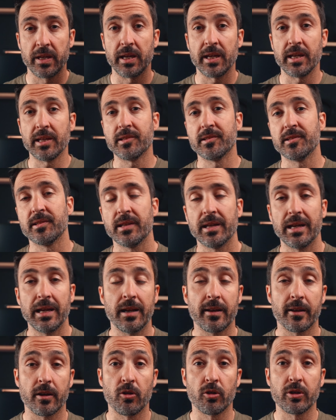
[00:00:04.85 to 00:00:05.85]
Es
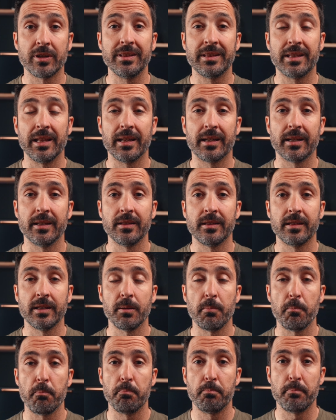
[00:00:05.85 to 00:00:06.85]
el reloj
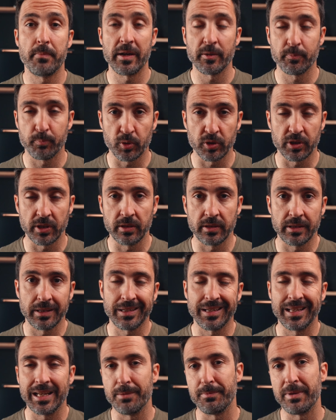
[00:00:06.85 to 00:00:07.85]
inteligente más
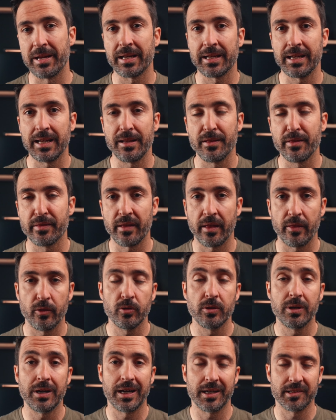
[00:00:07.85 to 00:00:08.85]
potente que la marca ha
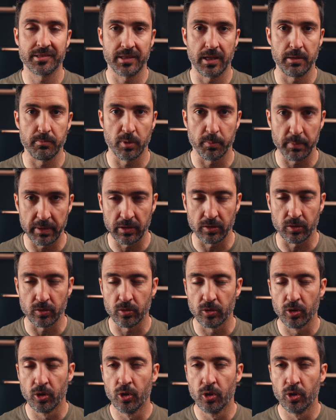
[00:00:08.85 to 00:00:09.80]
lanzado hasta el momento.